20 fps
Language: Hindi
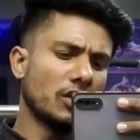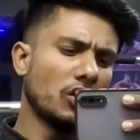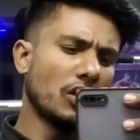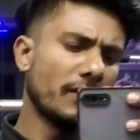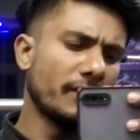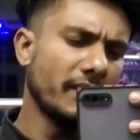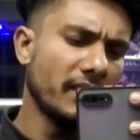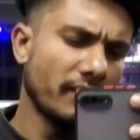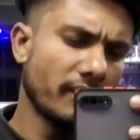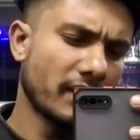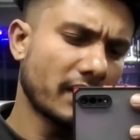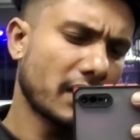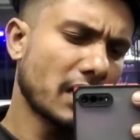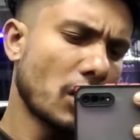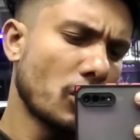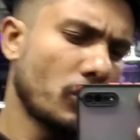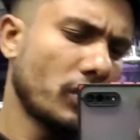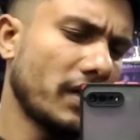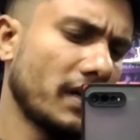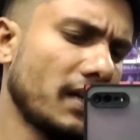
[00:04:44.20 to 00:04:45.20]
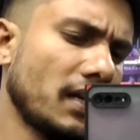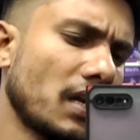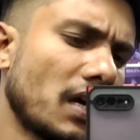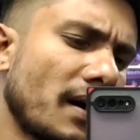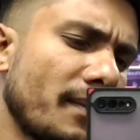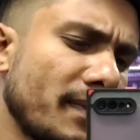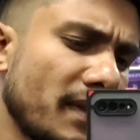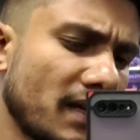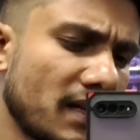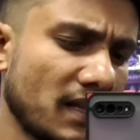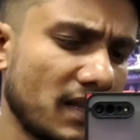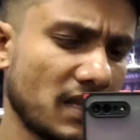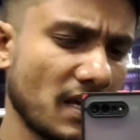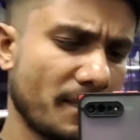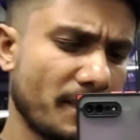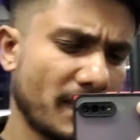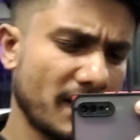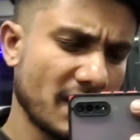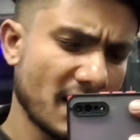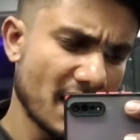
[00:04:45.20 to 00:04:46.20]
चलो अपनी वर्कआउट डन अब निकलते
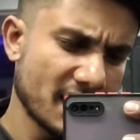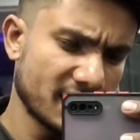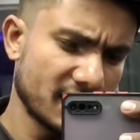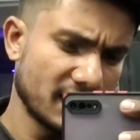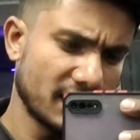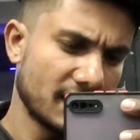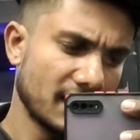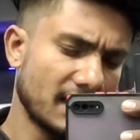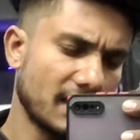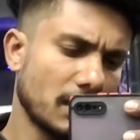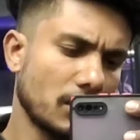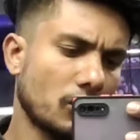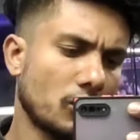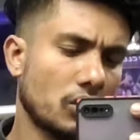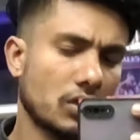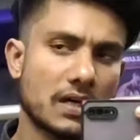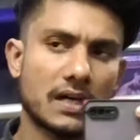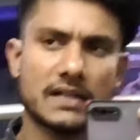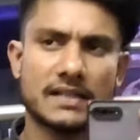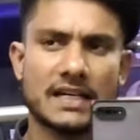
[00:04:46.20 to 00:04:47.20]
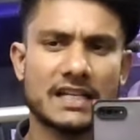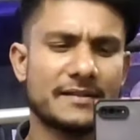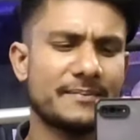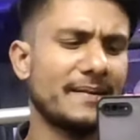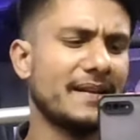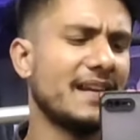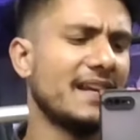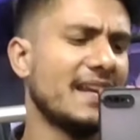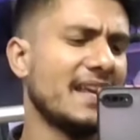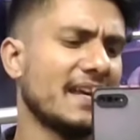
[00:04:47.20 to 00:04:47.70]
हैं अपन यहाँ से घर और घर जाने से पहले